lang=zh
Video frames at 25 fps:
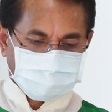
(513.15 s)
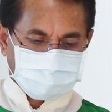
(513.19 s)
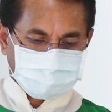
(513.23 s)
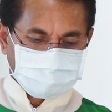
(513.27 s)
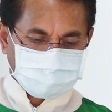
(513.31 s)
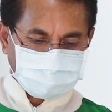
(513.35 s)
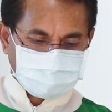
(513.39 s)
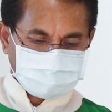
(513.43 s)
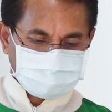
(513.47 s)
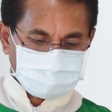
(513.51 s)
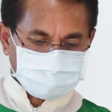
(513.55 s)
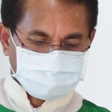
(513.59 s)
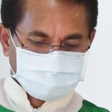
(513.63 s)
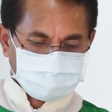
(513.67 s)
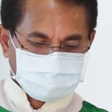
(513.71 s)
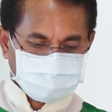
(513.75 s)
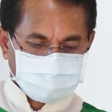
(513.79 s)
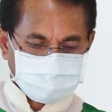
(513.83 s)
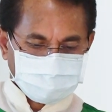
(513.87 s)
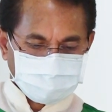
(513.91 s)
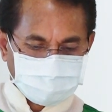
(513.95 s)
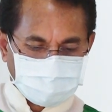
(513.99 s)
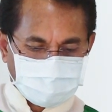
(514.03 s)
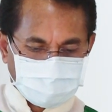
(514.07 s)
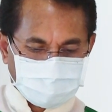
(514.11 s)
耶
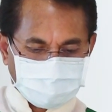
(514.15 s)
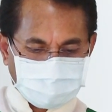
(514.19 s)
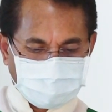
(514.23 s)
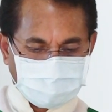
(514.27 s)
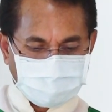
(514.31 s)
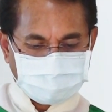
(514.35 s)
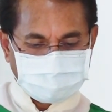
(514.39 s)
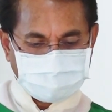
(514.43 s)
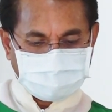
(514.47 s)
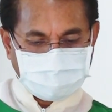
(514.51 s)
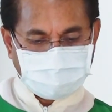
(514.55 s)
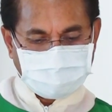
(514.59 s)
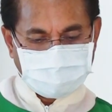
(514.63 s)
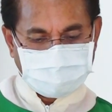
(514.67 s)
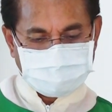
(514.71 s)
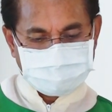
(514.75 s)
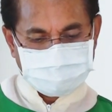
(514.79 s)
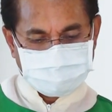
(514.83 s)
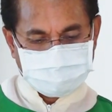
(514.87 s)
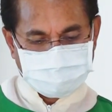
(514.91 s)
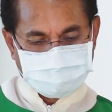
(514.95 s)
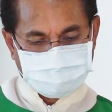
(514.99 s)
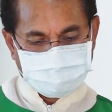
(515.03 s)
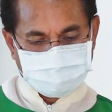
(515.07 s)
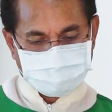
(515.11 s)
稣又给他
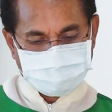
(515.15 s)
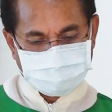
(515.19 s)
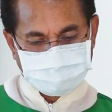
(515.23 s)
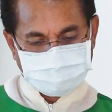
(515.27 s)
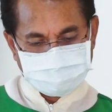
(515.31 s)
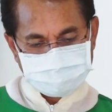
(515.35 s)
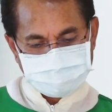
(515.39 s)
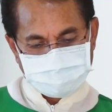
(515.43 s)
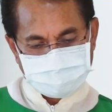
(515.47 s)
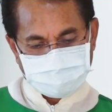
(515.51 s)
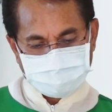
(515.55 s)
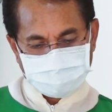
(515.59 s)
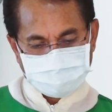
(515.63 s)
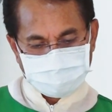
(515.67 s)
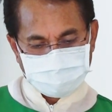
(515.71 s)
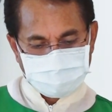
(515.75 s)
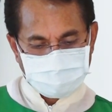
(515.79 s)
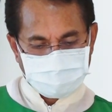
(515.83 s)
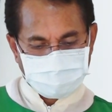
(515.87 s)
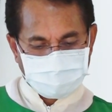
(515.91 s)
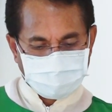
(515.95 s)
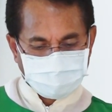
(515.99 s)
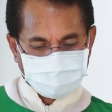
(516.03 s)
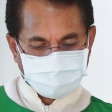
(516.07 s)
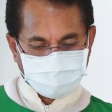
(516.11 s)
起名叫
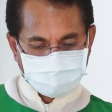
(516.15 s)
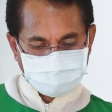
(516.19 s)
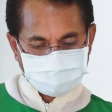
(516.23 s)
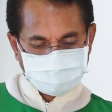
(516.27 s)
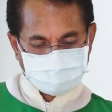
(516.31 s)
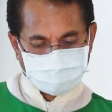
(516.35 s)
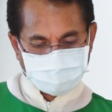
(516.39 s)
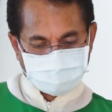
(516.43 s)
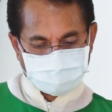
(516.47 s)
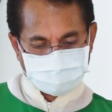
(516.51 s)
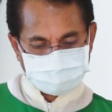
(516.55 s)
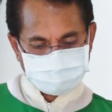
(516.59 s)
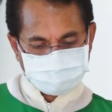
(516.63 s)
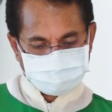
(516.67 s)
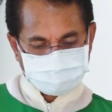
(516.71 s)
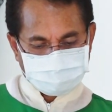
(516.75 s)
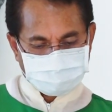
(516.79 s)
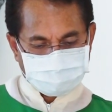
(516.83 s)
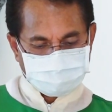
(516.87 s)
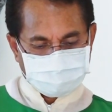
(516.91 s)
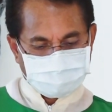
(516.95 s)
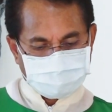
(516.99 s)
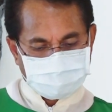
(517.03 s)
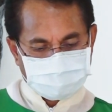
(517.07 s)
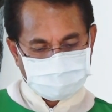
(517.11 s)
伯多，
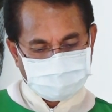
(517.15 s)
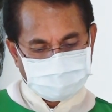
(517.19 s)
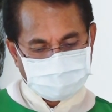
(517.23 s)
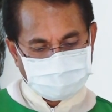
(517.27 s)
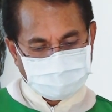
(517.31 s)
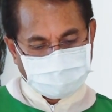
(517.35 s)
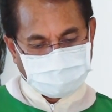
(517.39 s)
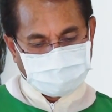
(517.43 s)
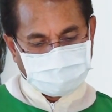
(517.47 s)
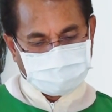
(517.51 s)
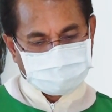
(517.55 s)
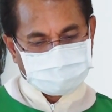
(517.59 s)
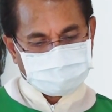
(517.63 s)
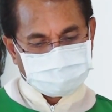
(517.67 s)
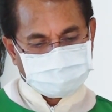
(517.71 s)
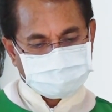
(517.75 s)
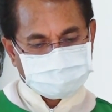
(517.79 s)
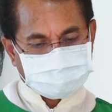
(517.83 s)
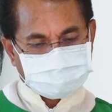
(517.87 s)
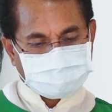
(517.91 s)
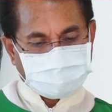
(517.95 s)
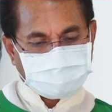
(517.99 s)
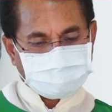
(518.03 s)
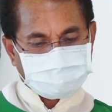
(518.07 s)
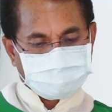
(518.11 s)
喊
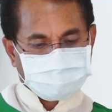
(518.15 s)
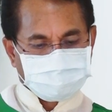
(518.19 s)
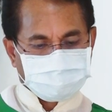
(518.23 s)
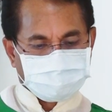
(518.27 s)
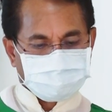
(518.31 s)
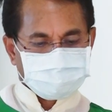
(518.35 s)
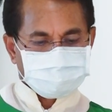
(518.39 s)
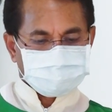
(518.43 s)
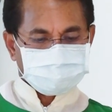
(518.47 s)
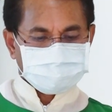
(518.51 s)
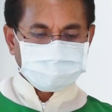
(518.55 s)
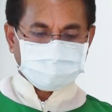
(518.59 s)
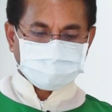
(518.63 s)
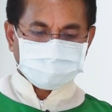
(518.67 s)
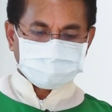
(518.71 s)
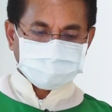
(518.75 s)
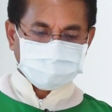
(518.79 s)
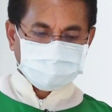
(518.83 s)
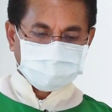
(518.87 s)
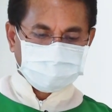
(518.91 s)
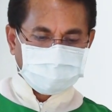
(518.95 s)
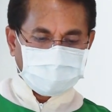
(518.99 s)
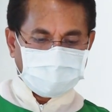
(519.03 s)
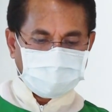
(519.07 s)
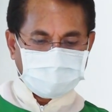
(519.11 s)
他的兄
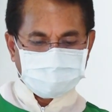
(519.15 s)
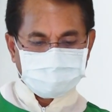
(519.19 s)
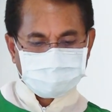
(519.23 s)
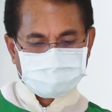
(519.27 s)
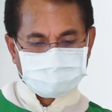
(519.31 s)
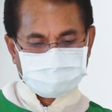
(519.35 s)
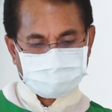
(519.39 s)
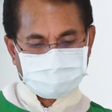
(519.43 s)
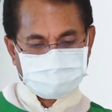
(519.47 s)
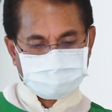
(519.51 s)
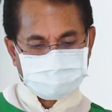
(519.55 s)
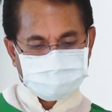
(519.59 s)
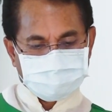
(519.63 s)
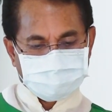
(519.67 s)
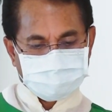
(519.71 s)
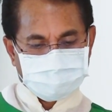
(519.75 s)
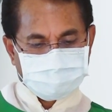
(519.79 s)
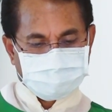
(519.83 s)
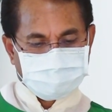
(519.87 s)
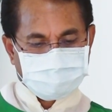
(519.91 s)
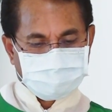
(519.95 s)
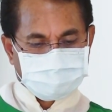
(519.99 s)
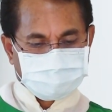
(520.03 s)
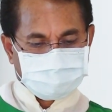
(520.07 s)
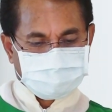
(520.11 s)
弟安德、
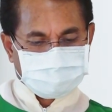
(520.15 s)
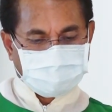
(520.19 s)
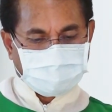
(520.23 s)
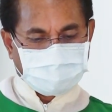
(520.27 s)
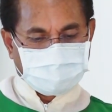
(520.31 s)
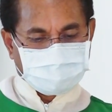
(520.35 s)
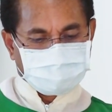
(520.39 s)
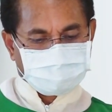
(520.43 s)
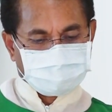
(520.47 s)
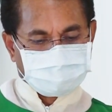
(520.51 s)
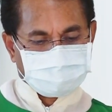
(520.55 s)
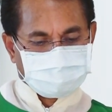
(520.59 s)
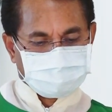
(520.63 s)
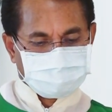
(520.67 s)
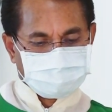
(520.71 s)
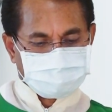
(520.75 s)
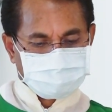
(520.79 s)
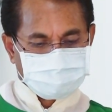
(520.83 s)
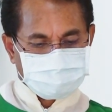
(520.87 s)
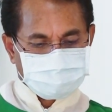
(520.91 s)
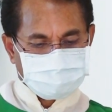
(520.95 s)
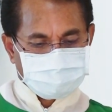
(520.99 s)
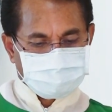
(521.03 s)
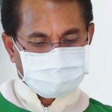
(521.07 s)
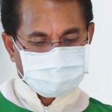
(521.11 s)
雅各、
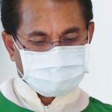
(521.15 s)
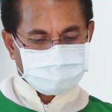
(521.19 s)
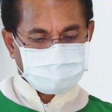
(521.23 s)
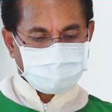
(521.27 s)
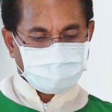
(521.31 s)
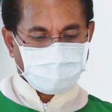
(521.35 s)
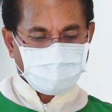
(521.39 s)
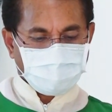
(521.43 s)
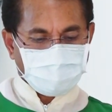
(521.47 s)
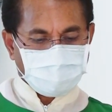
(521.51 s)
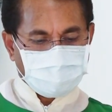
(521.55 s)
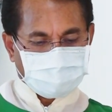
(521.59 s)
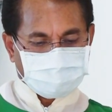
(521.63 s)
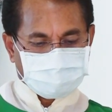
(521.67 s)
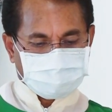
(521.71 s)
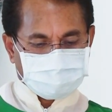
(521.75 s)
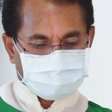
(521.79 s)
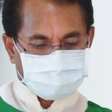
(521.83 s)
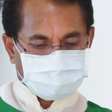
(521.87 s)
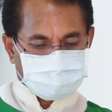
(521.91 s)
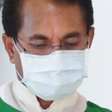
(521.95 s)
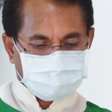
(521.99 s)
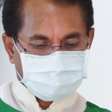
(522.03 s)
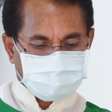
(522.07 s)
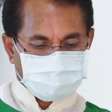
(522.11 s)
若望、
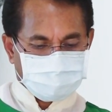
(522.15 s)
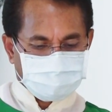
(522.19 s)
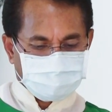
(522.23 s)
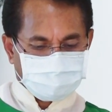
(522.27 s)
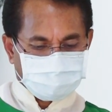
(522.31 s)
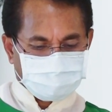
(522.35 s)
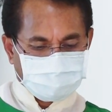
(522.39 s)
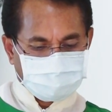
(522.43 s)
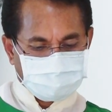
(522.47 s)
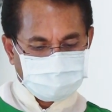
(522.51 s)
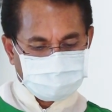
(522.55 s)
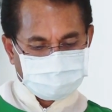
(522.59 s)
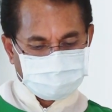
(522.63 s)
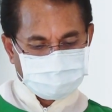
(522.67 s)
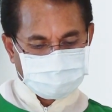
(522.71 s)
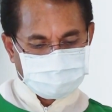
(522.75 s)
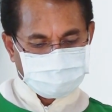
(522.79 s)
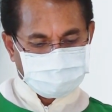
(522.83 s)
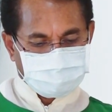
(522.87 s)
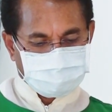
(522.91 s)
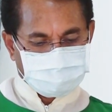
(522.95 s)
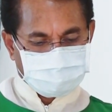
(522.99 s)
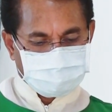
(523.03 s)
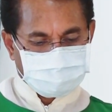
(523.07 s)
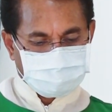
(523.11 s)
腓
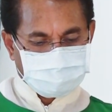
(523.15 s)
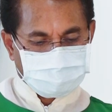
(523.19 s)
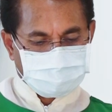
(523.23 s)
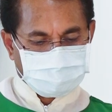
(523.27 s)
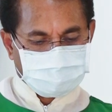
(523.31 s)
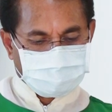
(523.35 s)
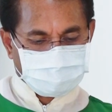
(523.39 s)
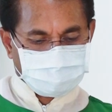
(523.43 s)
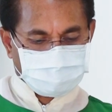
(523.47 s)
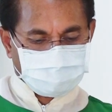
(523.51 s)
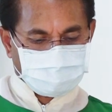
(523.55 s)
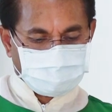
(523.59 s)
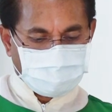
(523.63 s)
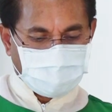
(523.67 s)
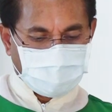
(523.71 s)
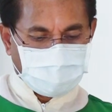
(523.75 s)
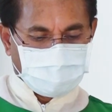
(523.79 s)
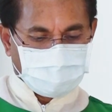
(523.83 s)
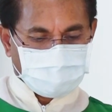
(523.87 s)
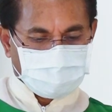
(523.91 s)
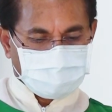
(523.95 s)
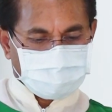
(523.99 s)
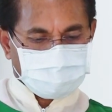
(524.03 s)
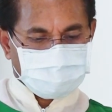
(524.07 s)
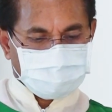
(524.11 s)
里、路
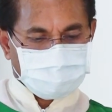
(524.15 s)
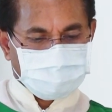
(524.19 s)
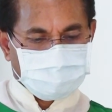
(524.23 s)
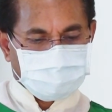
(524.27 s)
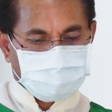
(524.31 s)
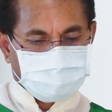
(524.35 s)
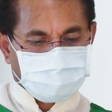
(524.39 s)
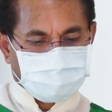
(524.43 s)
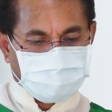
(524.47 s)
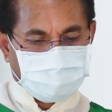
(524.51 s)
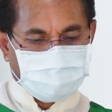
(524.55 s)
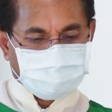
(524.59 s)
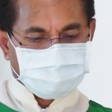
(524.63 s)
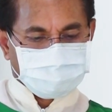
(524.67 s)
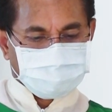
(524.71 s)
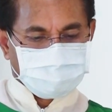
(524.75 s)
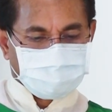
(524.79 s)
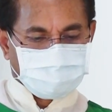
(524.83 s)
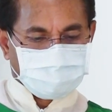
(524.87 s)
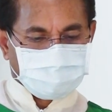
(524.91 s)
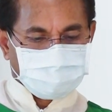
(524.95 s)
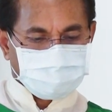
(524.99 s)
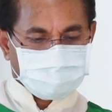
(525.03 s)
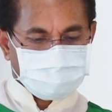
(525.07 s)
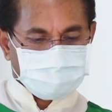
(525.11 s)
茂、马
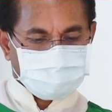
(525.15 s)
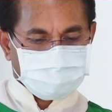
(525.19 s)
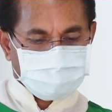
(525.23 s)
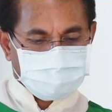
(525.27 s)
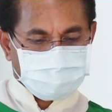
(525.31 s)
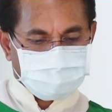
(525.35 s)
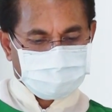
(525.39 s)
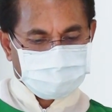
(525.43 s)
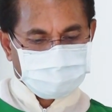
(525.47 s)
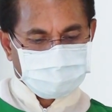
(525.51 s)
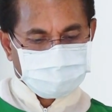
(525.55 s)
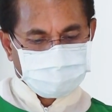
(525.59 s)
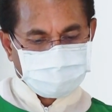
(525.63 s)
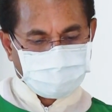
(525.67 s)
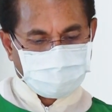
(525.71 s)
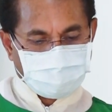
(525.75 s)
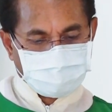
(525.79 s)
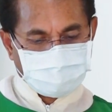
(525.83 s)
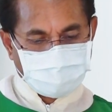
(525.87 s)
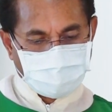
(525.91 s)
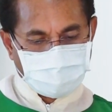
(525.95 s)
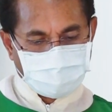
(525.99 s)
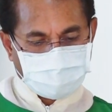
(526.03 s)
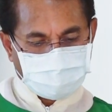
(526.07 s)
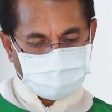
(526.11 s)
窦、多
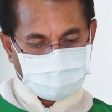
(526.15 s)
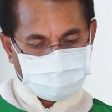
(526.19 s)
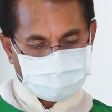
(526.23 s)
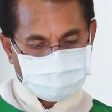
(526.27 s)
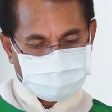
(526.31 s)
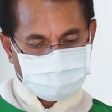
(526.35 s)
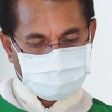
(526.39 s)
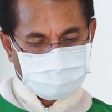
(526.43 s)
莫、